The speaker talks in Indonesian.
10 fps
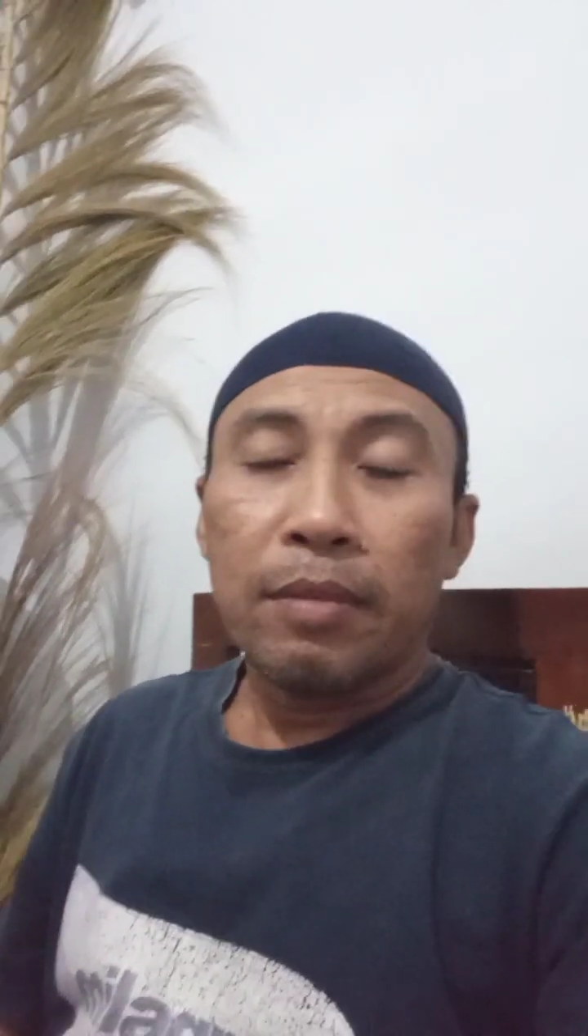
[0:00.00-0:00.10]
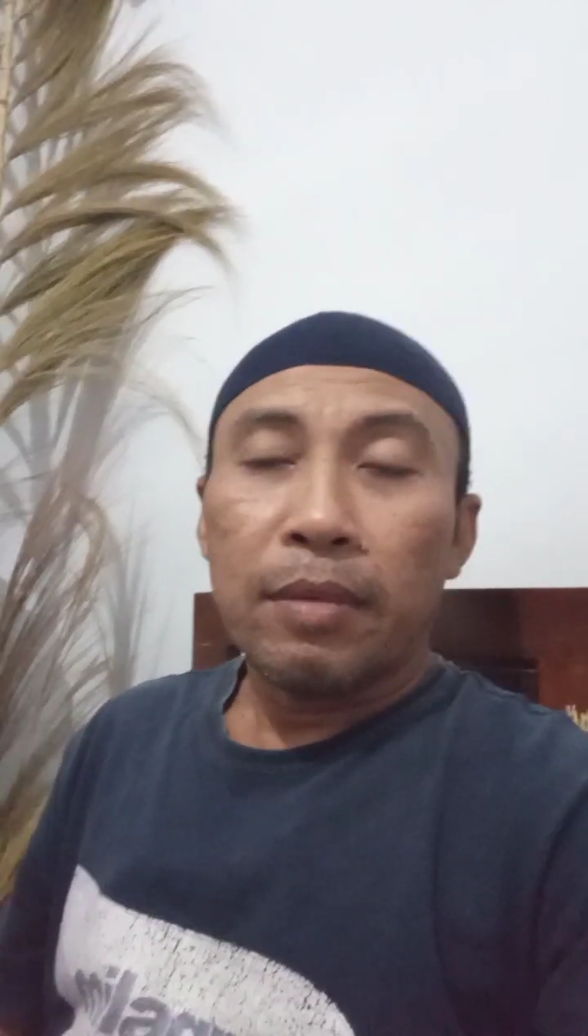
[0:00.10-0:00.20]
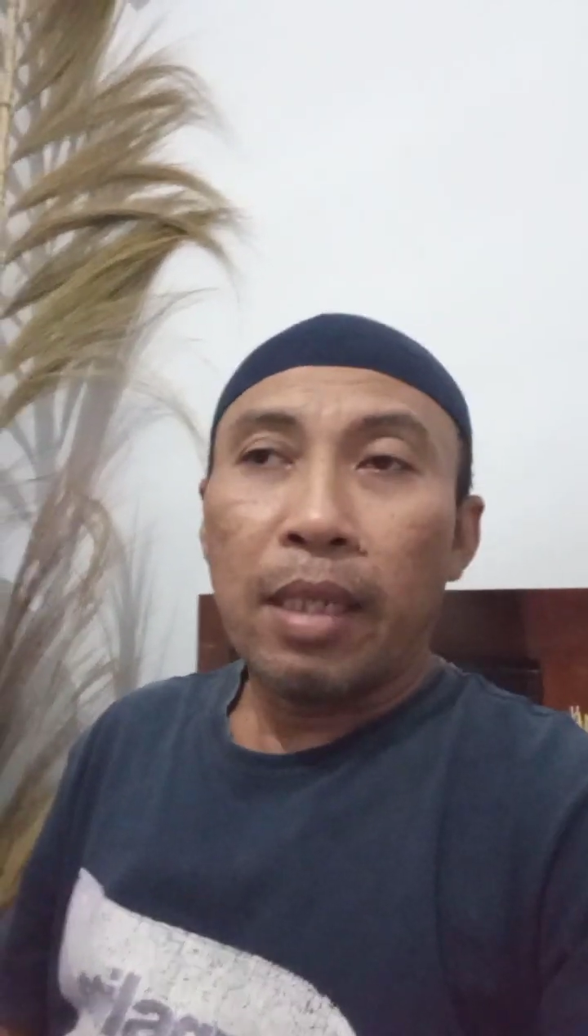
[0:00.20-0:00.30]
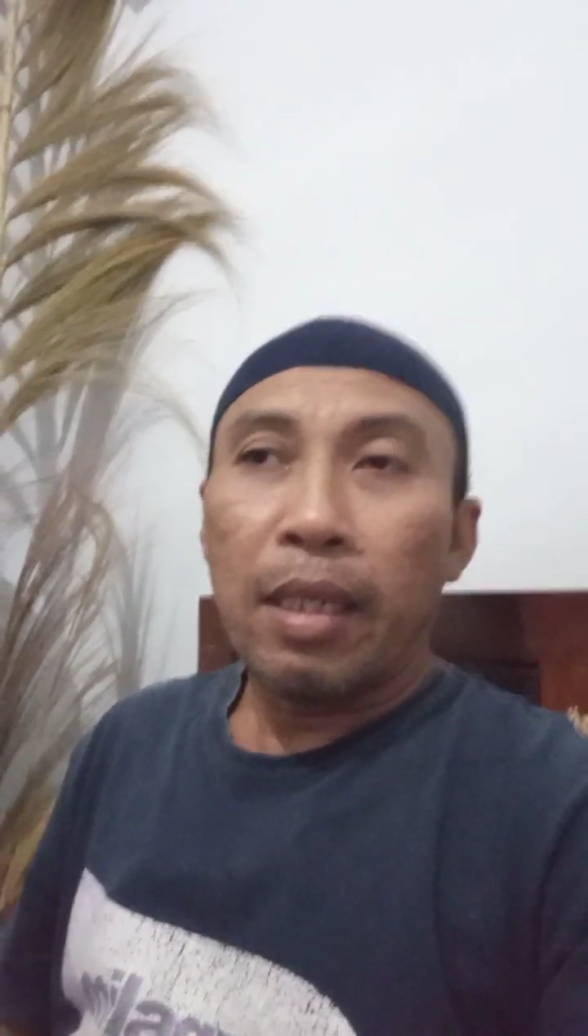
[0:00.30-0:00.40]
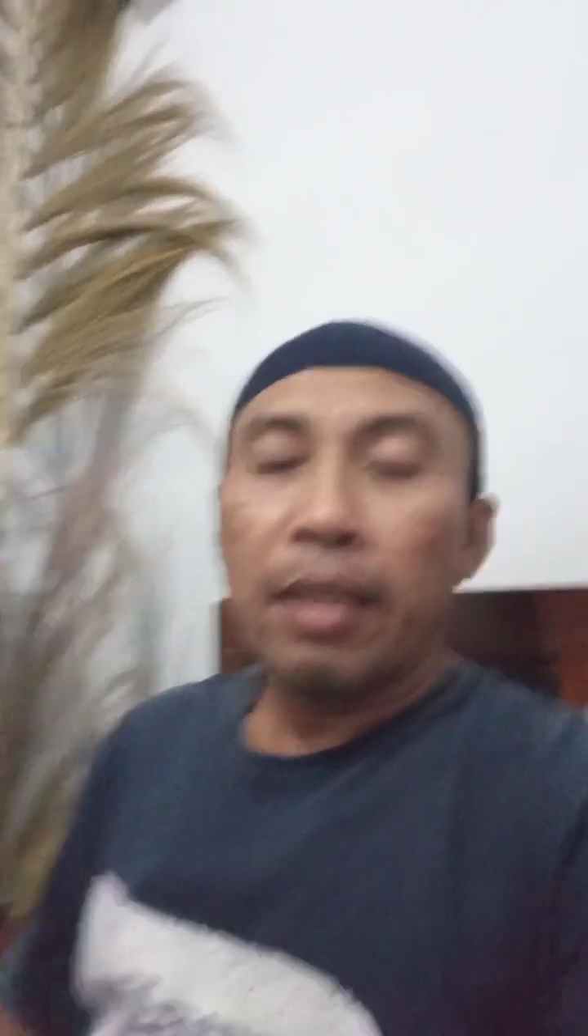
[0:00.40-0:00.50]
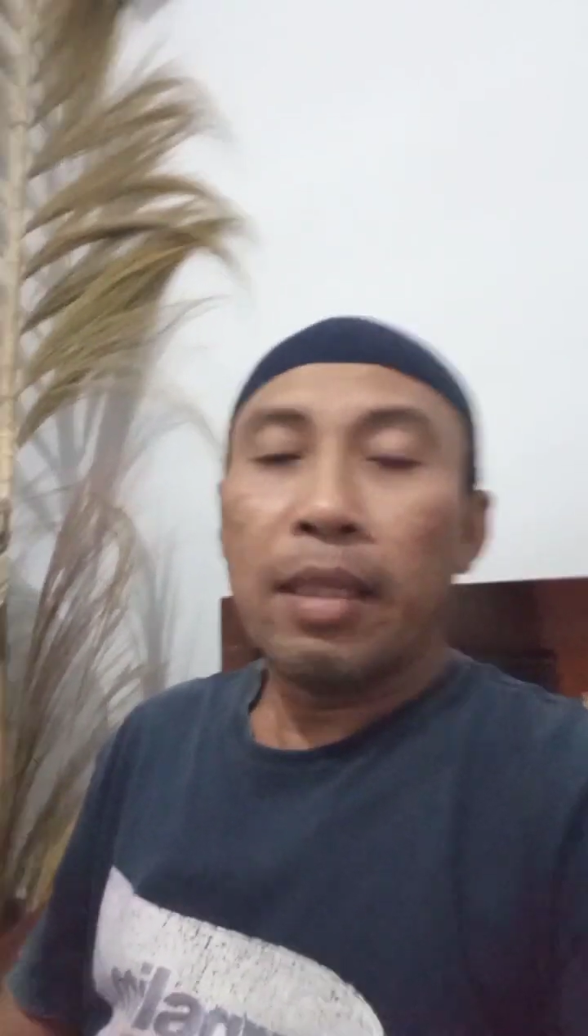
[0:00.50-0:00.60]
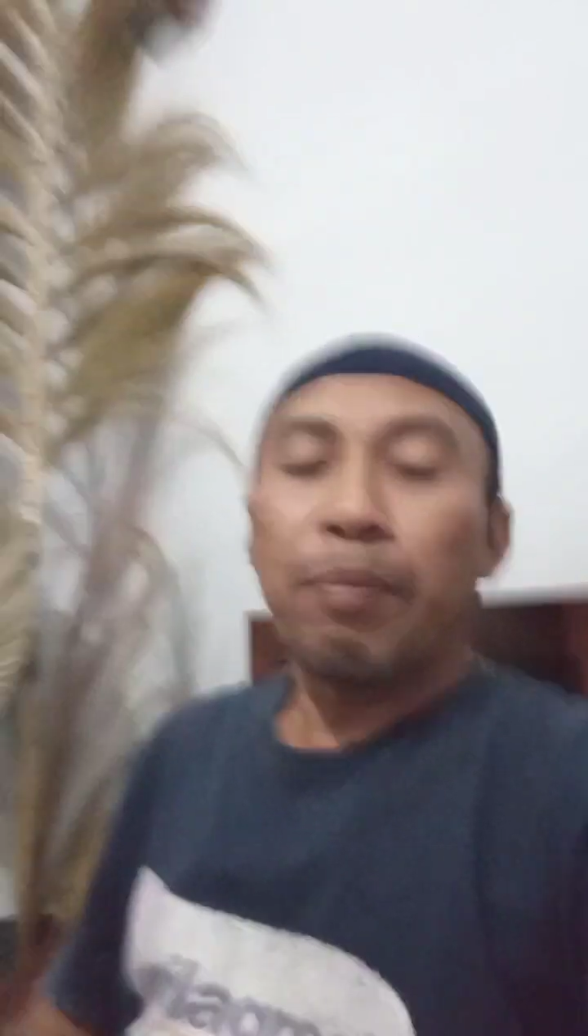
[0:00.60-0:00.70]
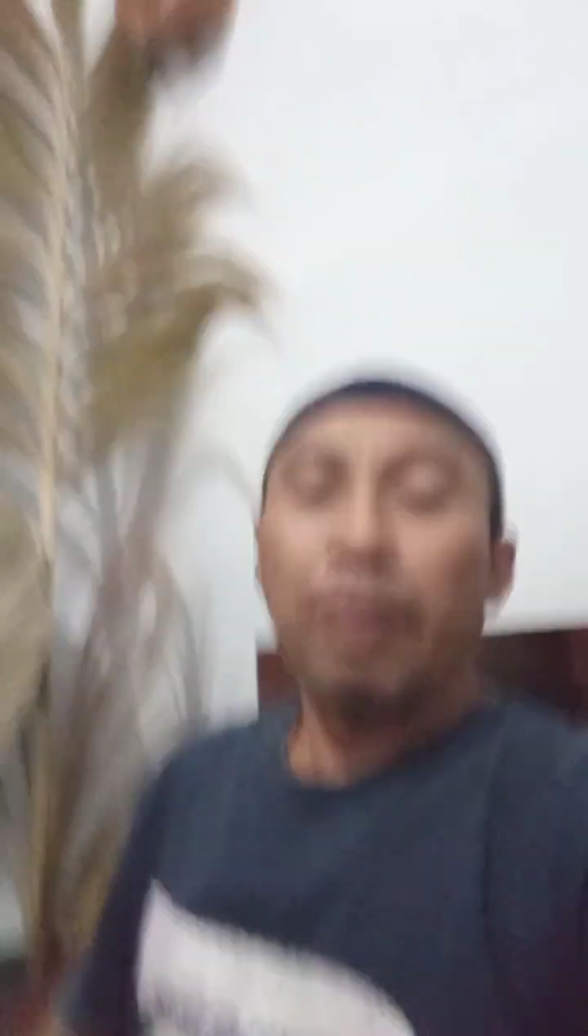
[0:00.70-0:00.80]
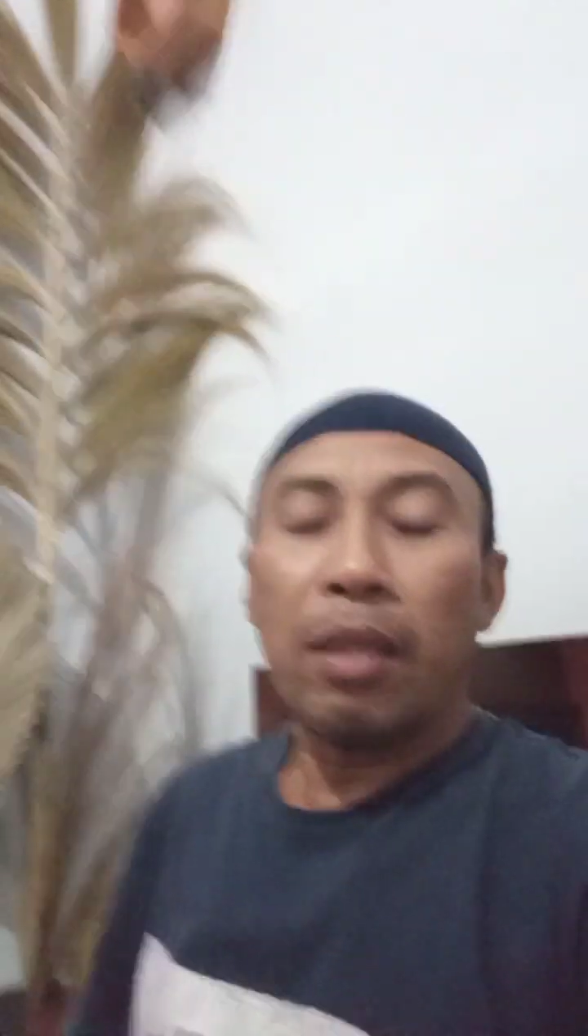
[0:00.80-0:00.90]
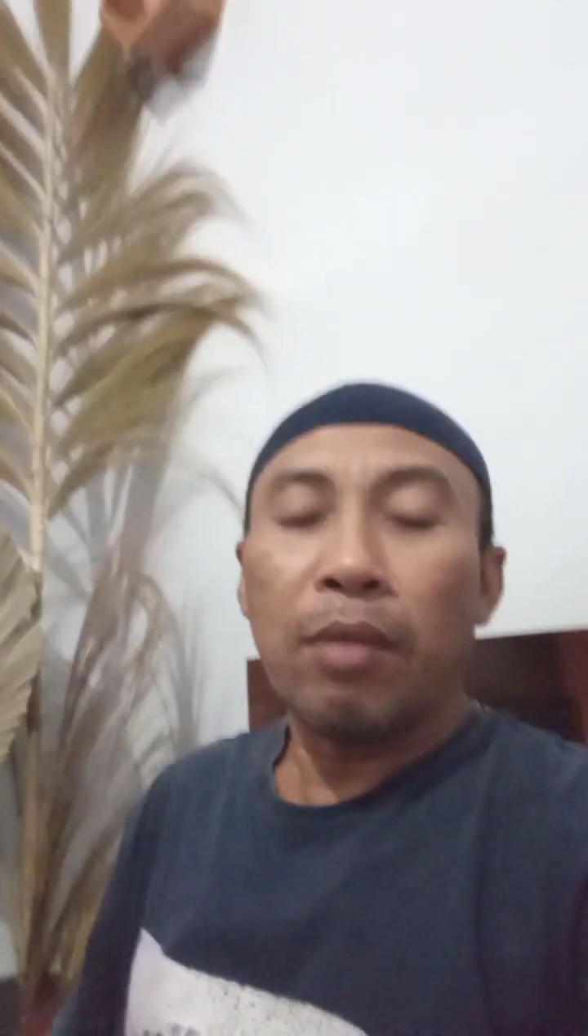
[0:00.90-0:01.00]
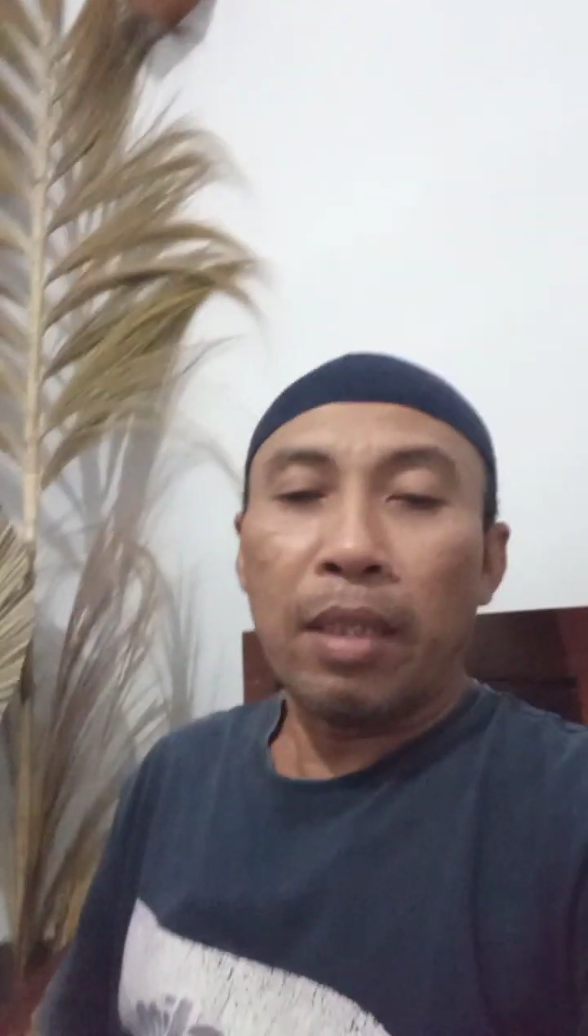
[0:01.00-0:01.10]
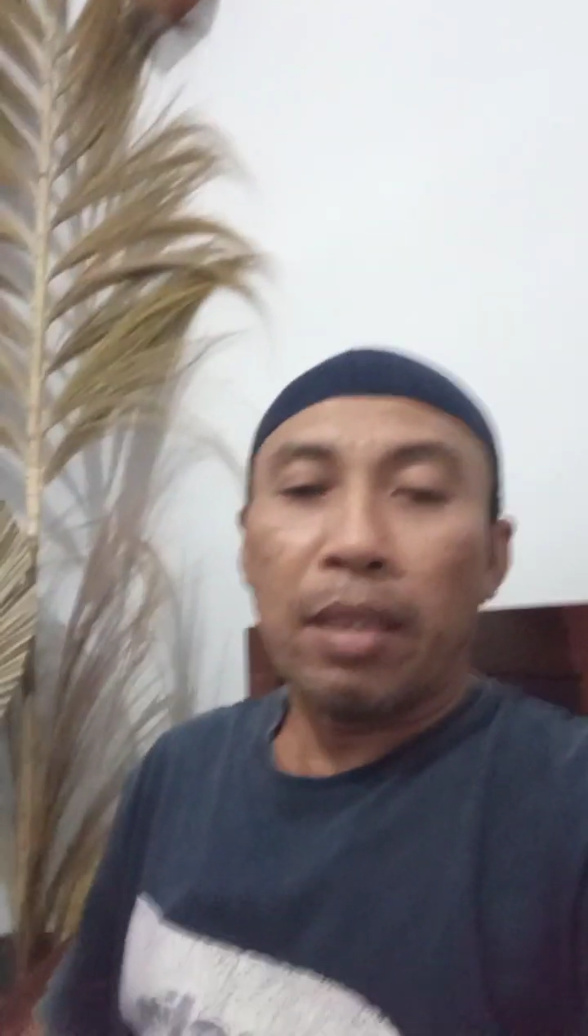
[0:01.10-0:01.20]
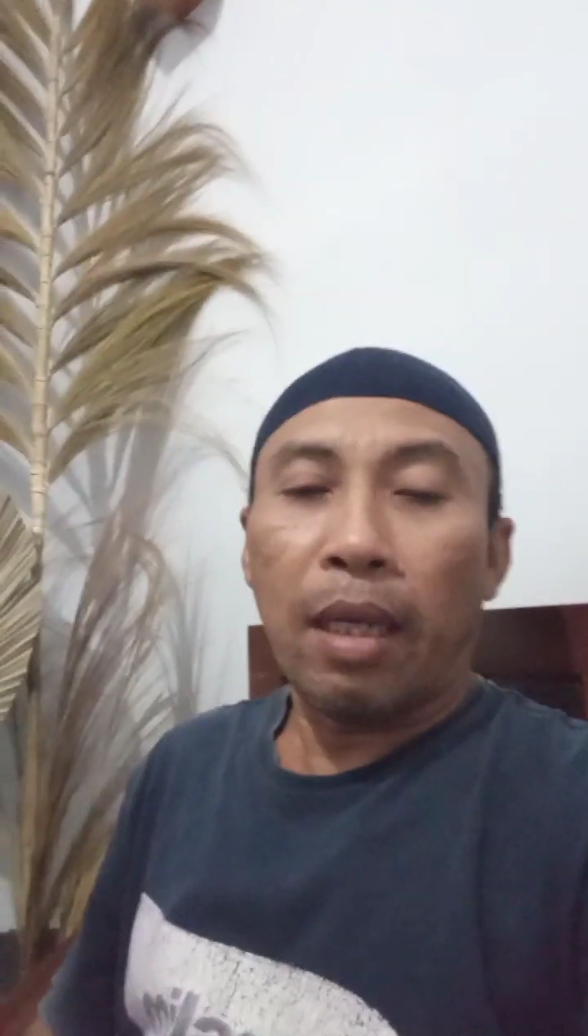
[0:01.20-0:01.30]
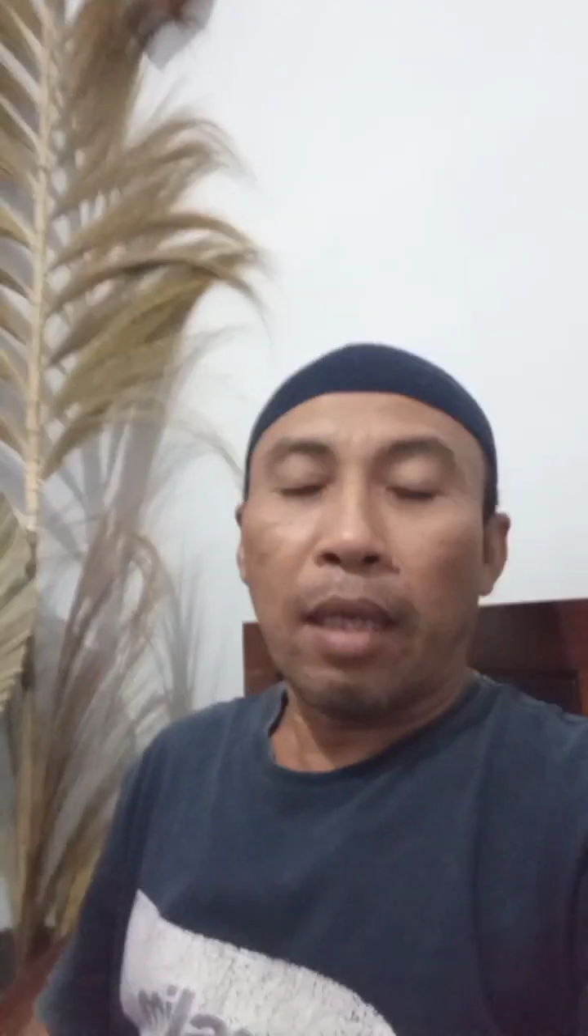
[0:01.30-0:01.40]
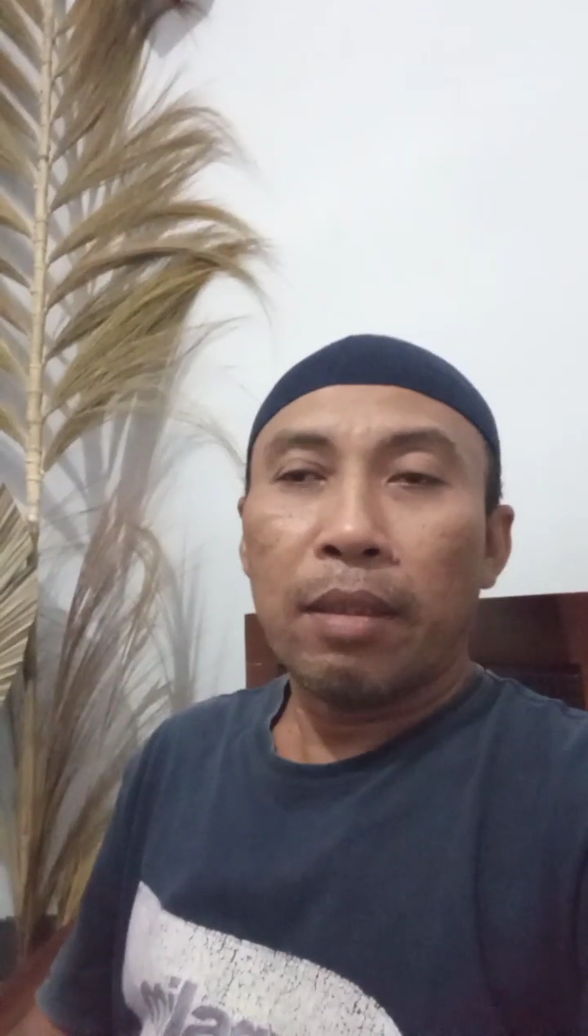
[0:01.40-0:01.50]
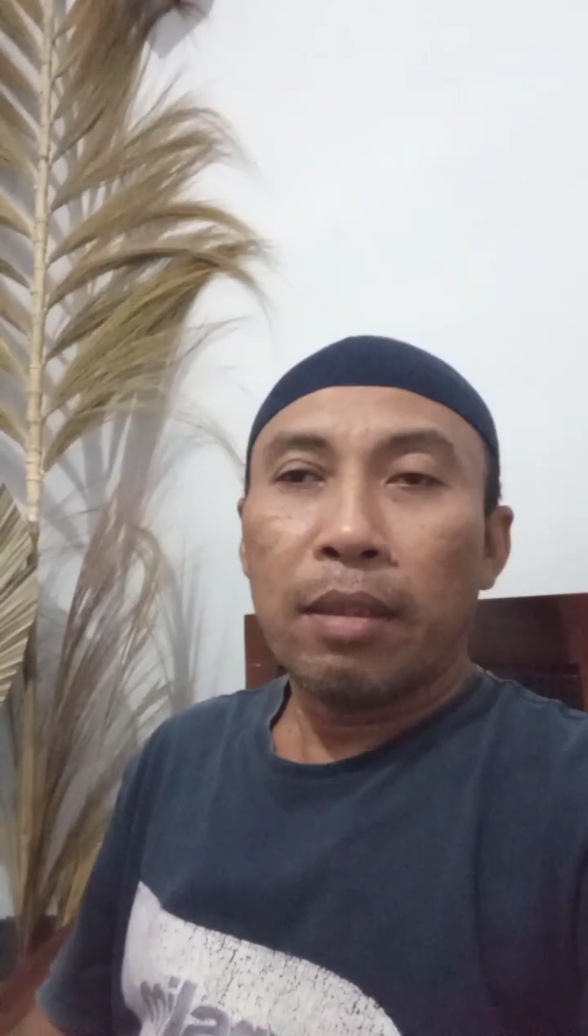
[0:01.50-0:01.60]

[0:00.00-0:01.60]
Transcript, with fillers: Jadi intinya begitu aja lah.